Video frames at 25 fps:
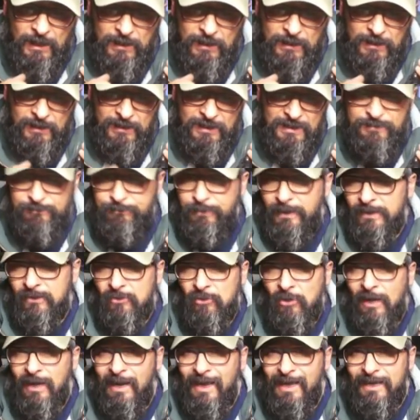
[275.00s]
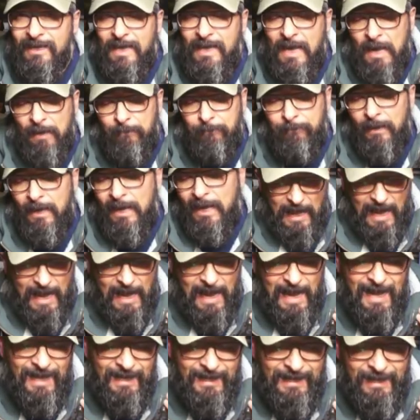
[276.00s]
rispetto alla K
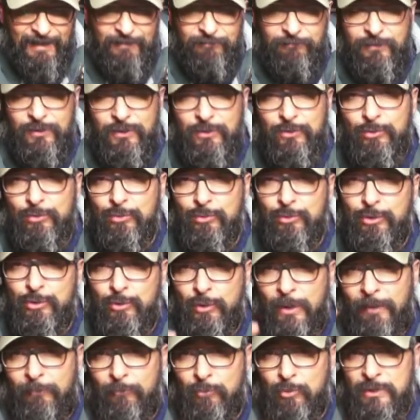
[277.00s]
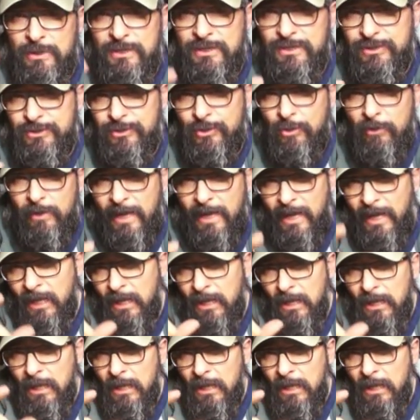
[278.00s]
anche in virtù di una munizione